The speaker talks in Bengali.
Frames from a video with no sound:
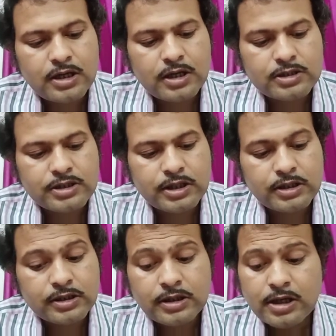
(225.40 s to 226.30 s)
আচ্ছা
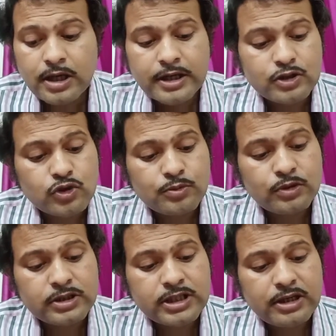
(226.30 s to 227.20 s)
আরেকজন
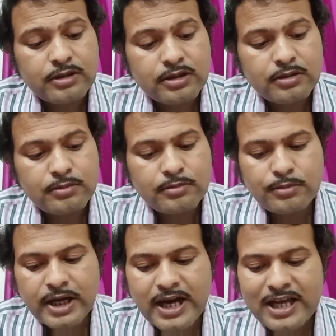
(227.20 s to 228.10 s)
বলেছেন
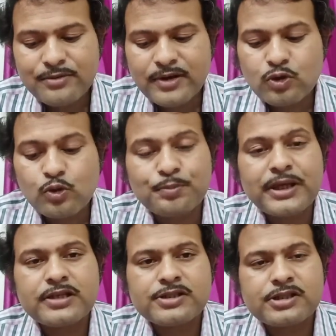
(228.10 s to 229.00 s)
ম্যাকাইভার ও
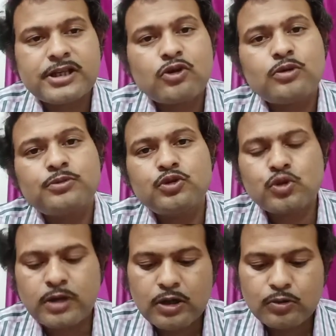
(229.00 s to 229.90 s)
পেজ এরকম
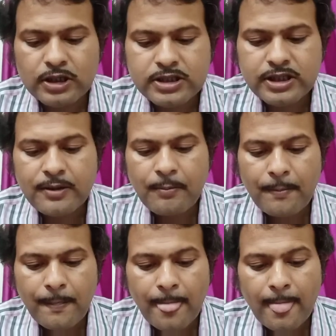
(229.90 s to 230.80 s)
দুজন আরও আছে
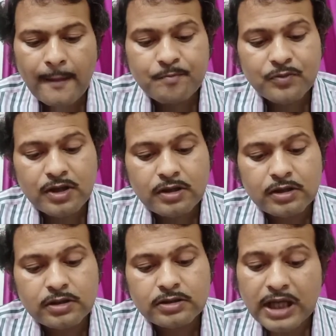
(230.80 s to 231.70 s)

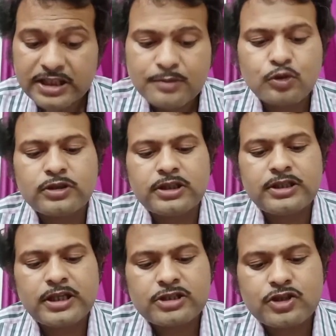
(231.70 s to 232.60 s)
তাদের মতে কি
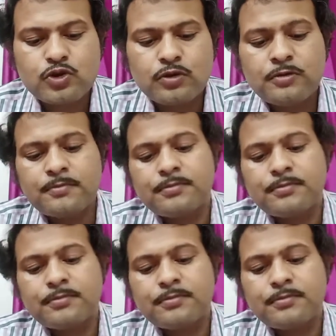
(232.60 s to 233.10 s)
আছে শোনো